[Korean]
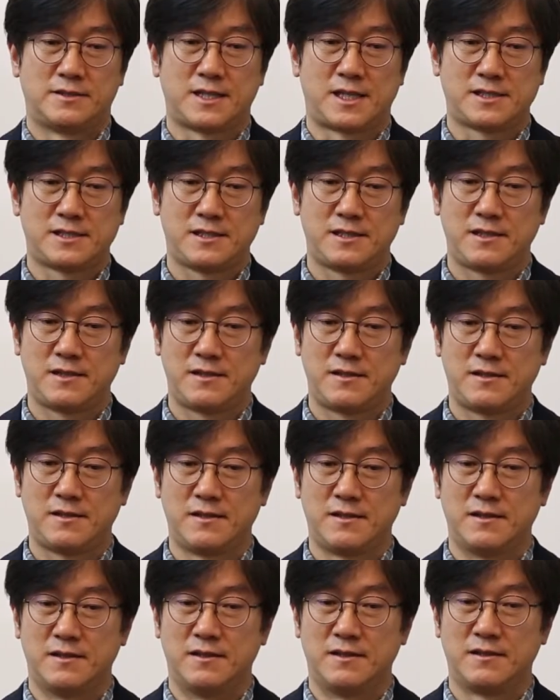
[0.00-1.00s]

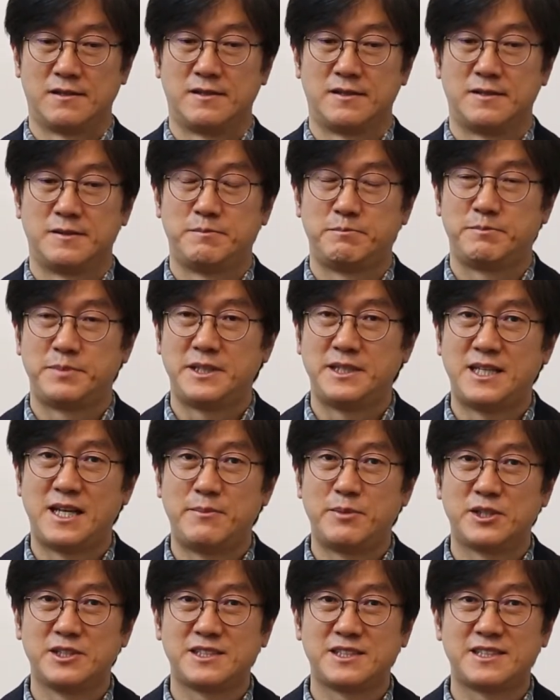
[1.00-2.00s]
사실
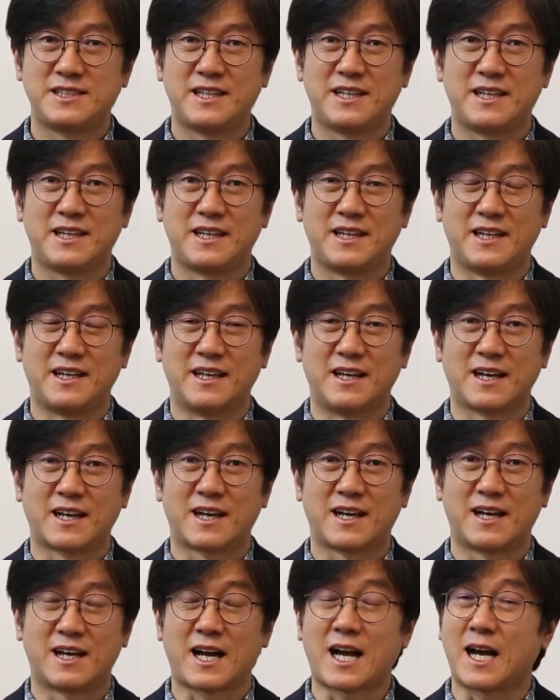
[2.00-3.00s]
비대면
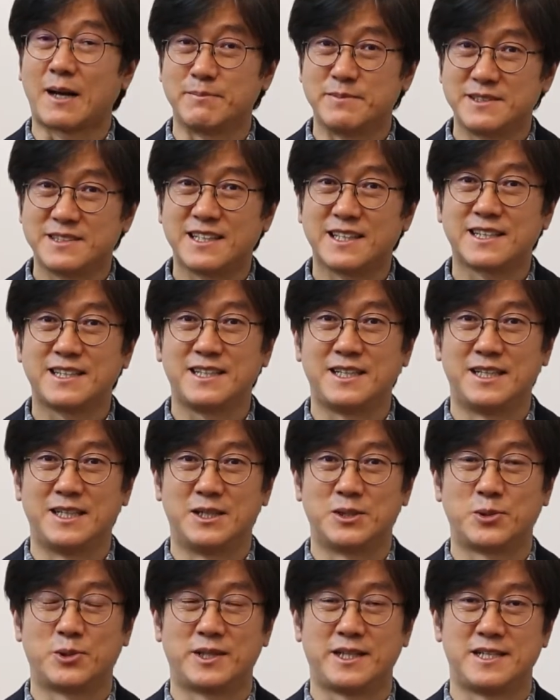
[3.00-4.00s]
시대가
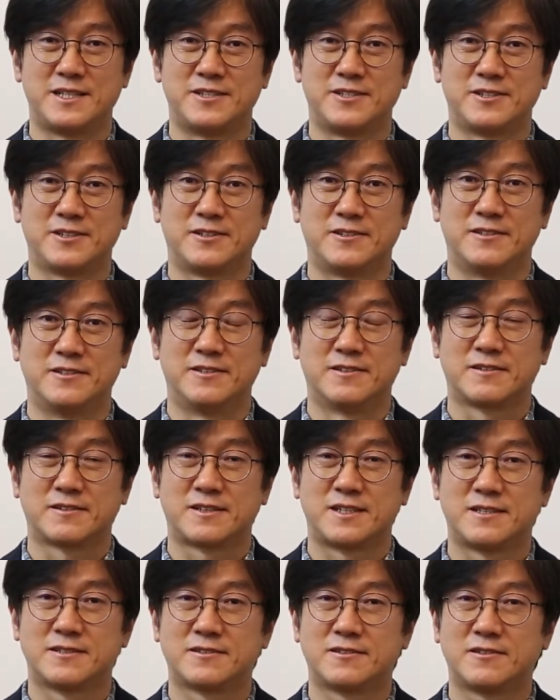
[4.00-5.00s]
갑자기 도래했죠.
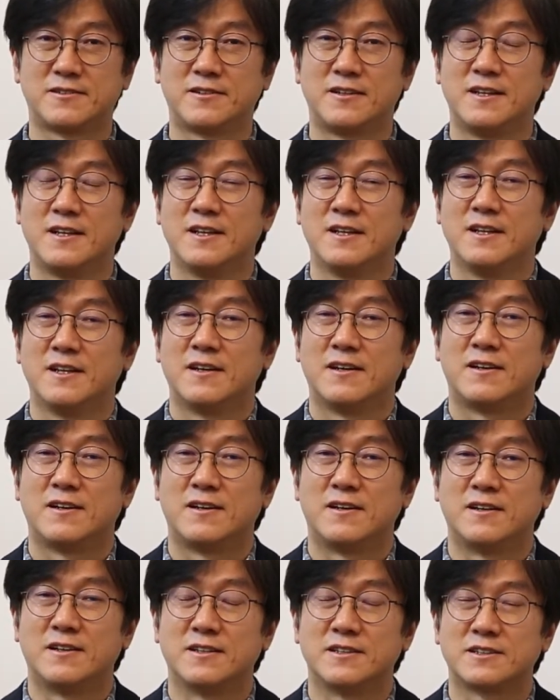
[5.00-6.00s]
그래서
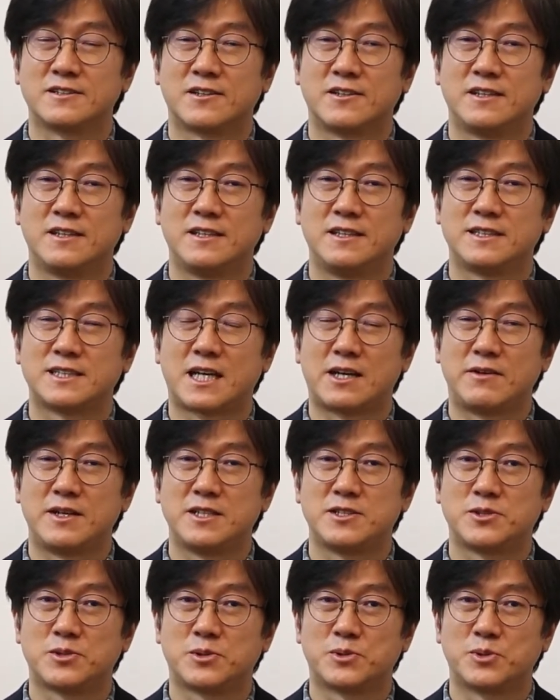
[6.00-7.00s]
어, 저희
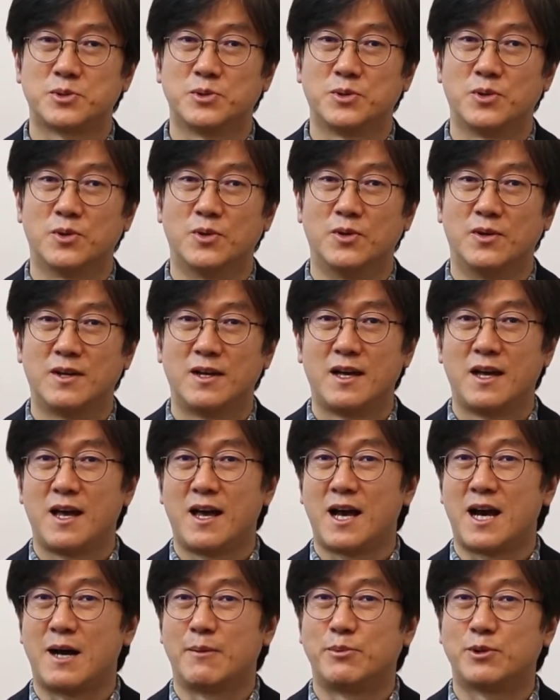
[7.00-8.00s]
사회적으로
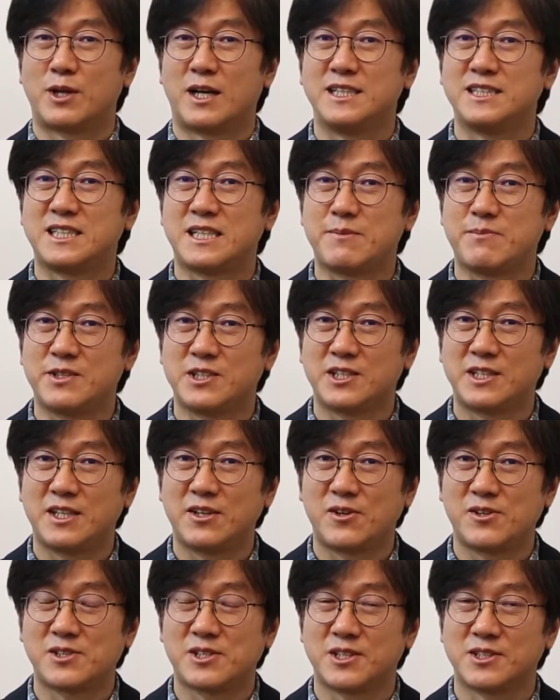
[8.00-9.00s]
앞으로 한 10년에
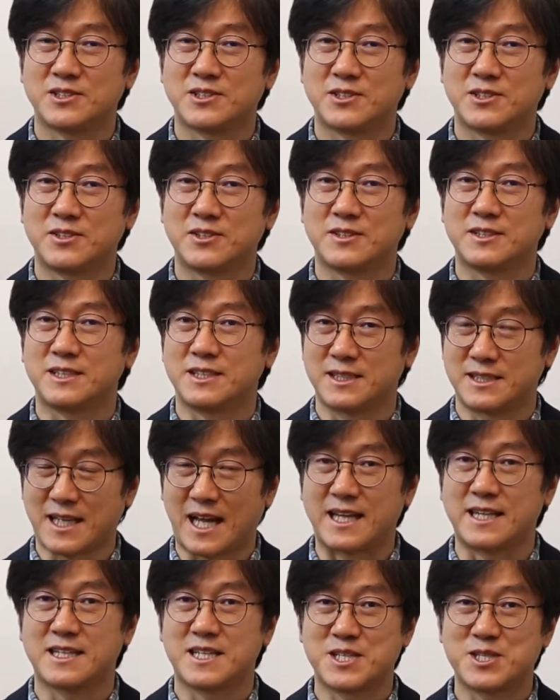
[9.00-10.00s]
걸쳐서
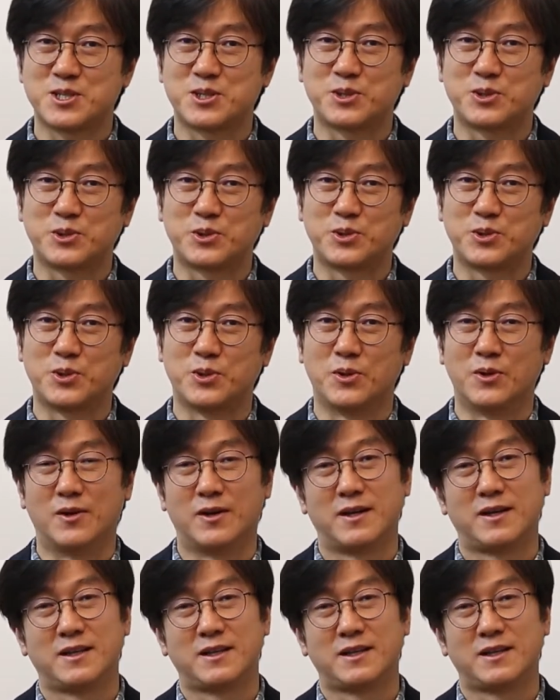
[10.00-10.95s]
단계적으로